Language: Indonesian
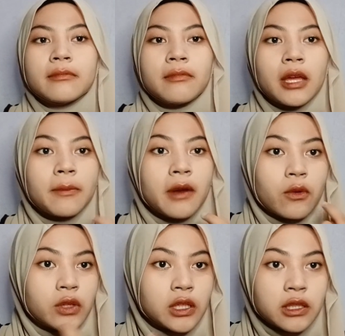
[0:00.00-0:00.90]
biar
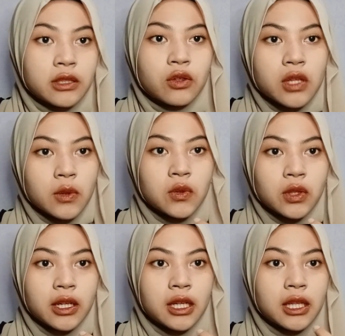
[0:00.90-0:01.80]
brownish terus habis itu
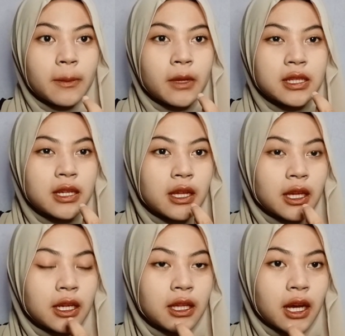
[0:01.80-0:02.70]
tadi ditambahin sedikit
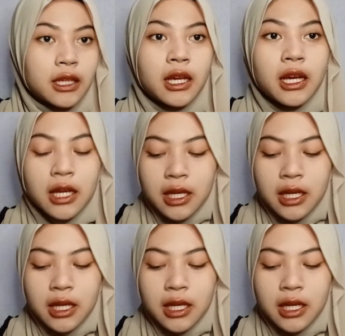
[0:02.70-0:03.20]
lagi di tangannya